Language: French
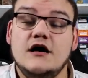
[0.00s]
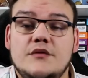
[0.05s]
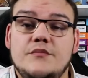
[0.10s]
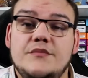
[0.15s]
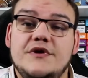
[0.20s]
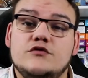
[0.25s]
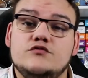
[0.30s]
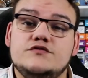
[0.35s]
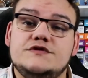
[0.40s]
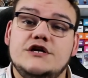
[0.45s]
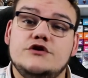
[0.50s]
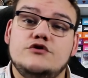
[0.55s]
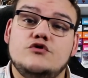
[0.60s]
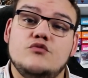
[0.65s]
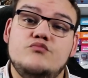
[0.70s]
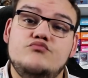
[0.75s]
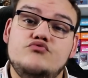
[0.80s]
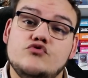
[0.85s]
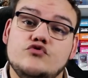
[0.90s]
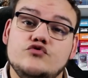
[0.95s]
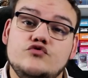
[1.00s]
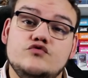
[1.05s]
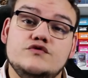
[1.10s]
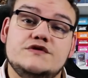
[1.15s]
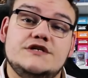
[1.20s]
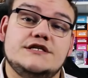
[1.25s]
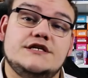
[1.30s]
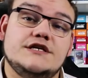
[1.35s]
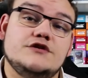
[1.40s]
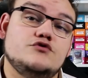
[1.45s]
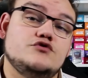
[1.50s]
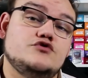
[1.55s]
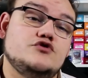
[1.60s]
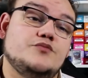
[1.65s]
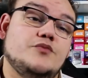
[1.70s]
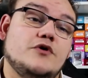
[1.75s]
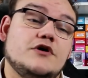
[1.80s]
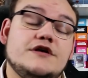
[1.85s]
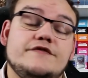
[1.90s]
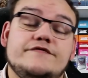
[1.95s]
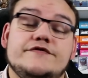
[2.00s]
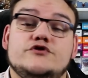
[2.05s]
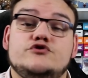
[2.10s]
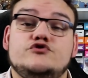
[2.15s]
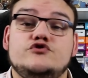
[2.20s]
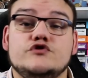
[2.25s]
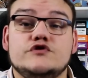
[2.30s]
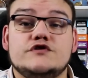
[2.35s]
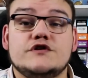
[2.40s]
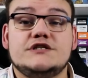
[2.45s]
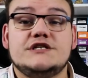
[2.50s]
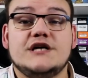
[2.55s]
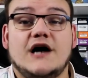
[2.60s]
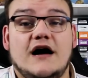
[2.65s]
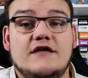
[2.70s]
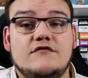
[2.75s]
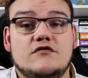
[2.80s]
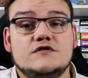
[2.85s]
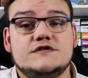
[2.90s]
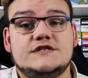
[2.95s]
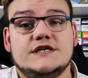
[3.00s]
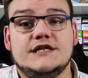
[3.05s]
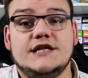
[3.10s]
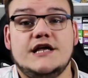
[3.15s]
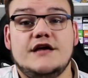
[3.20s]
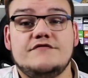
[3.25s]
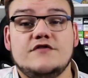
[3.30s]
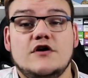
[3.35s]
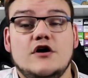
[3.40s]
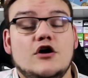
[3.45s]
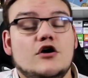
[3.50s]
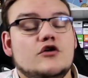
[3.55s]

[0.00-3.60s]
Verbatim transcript: Mais on sait que pour nous, c'était du support qui venait juste de sortir avant le CDF.